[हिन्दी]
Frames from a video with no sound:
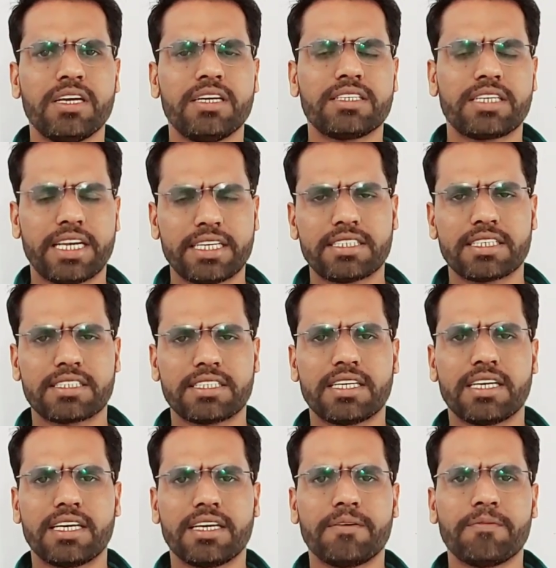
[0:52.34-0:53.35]
कह सकते
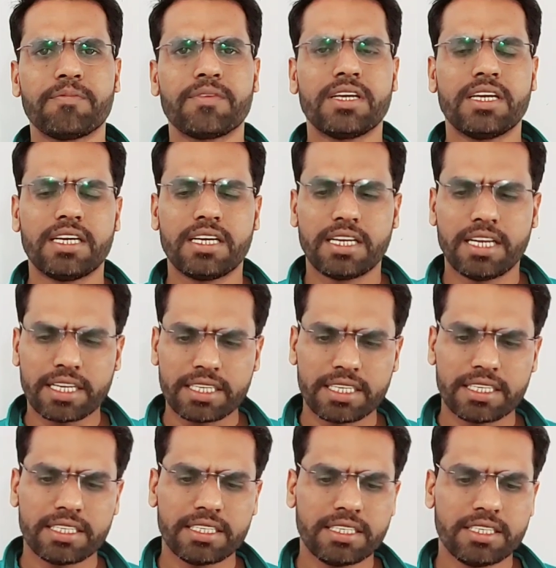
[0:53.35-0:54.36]
हैं
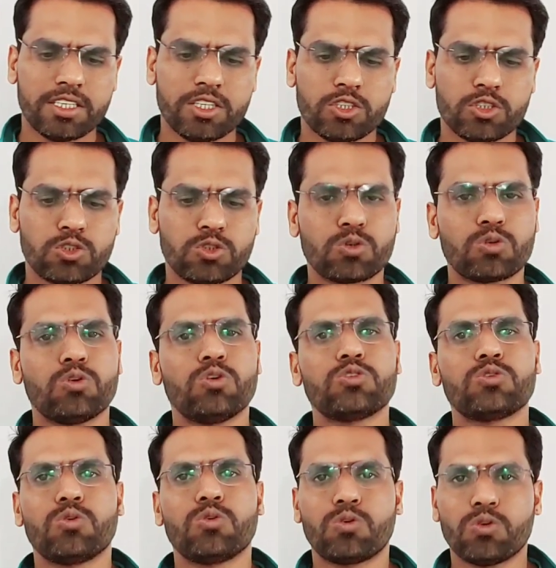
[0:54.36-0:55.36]
लेकिन शुक्रोज
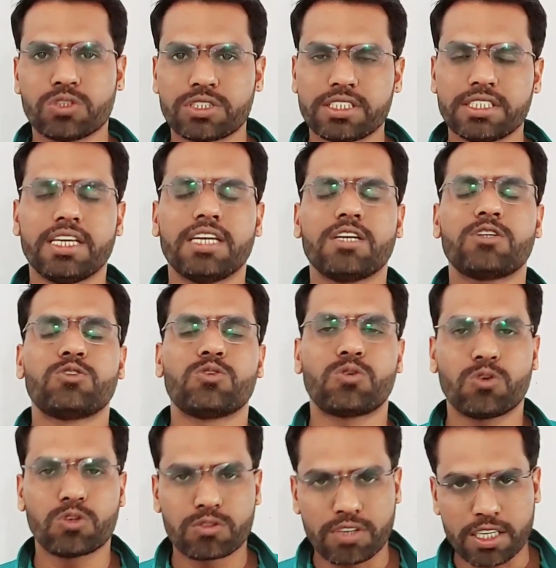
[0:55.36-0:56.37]
ग्लूकोज नहीं है एक
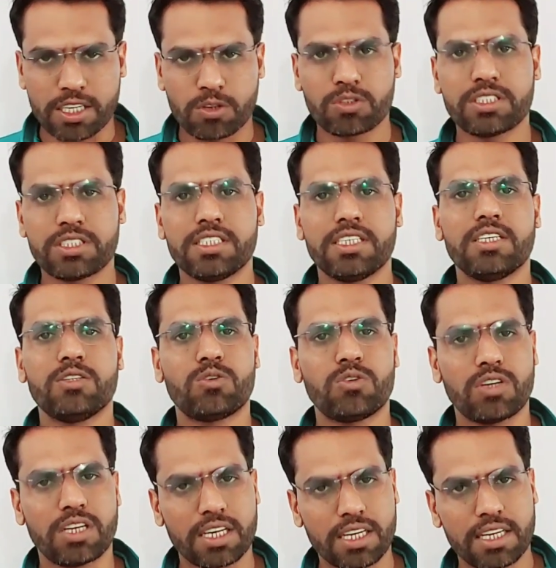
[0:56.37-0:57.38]
शुक्रोज फ्रक्टोज नहीं है
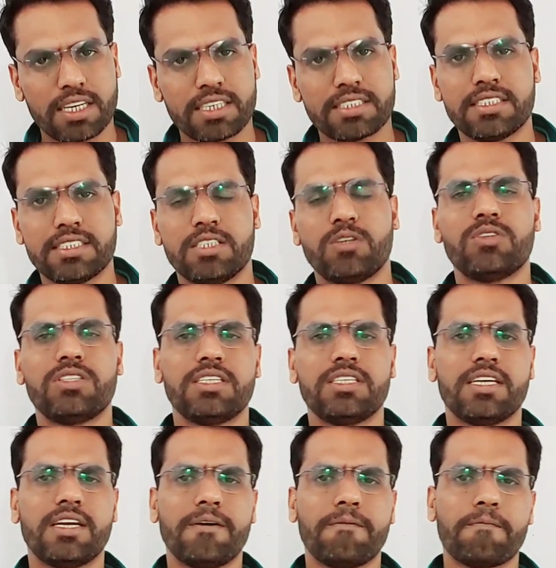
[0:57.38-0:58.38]
दोनों अलग अलग चीज़ें होती
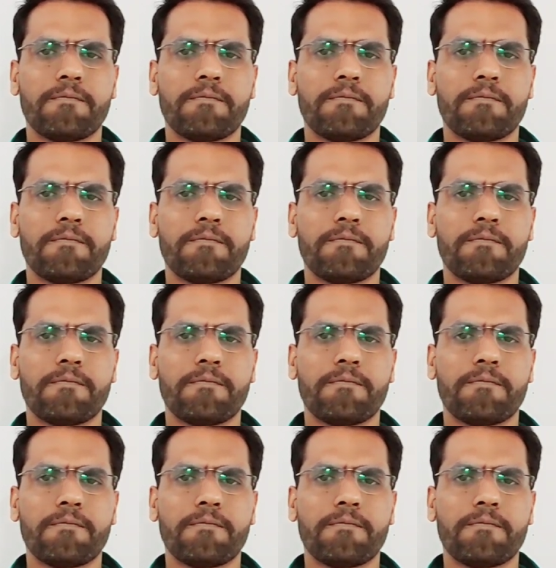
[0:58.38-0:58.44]
हैं